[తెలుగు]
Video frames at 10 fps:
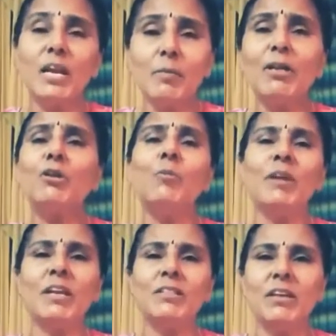
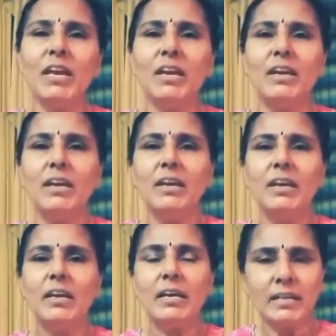నిలబెట్టుకోమన్నందుకే
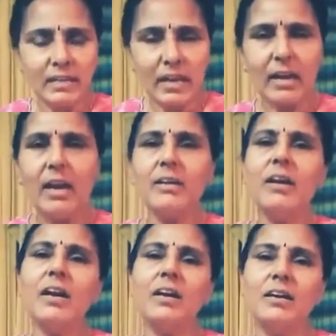ఇన్ని
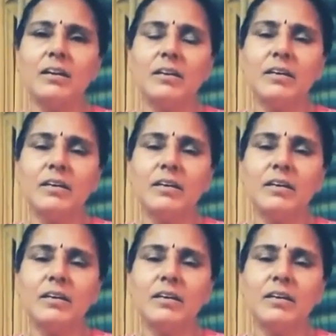రకాలుగా